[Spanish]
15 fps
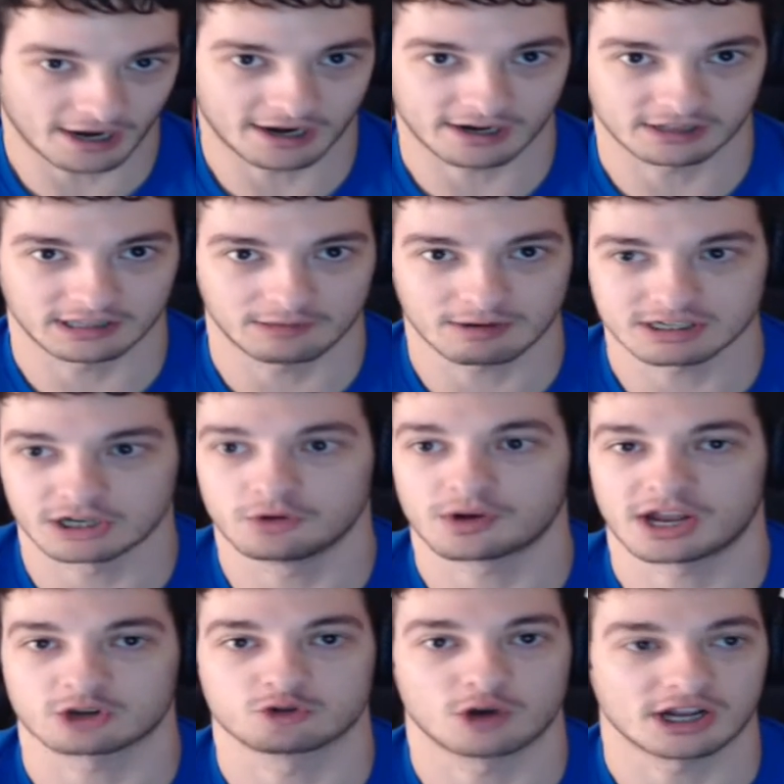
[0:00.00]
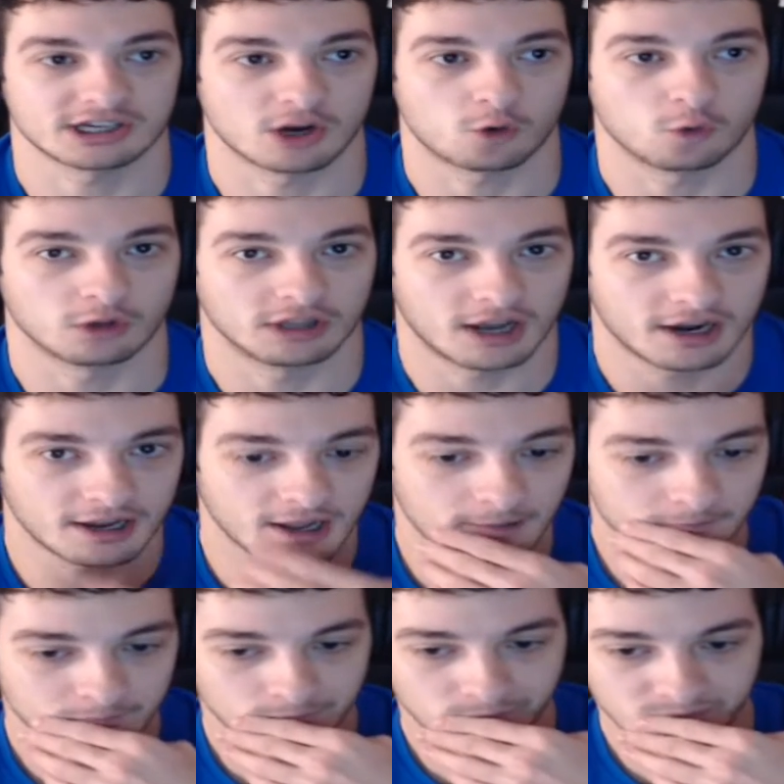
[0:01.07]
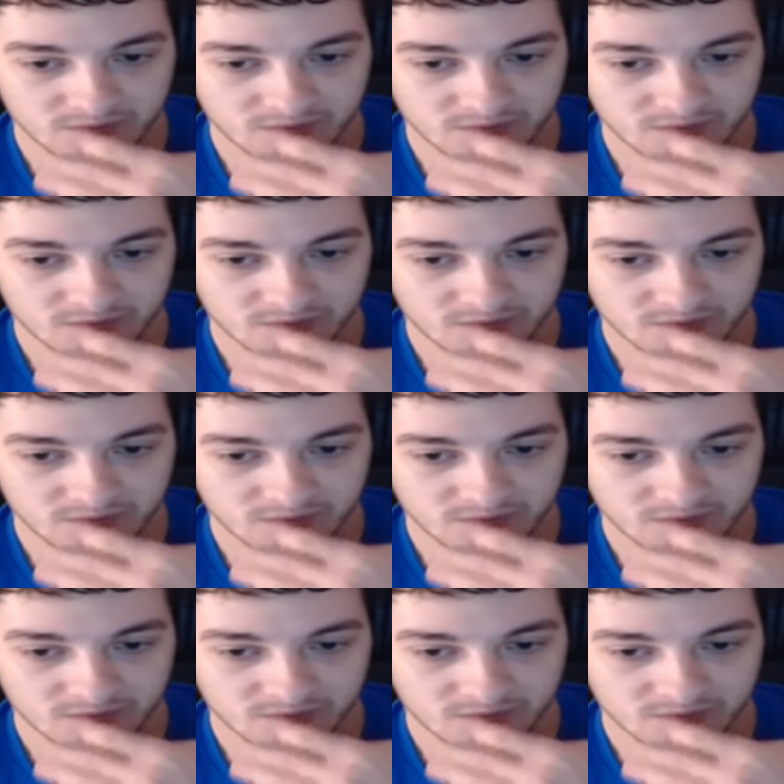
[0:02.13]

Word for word: narrativa, sino que es una secundaria.